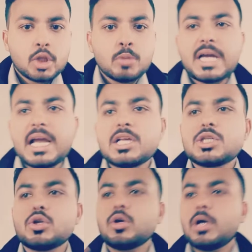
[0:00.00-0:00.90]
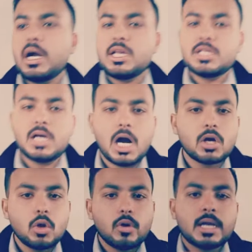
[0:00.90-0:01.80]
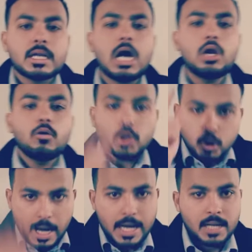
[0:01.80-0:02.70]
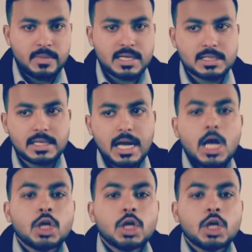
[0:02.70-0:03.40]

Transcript: तुम चाहे किसी को हक किसे हक लो या ना लो वो तुम्हारी मर्जी है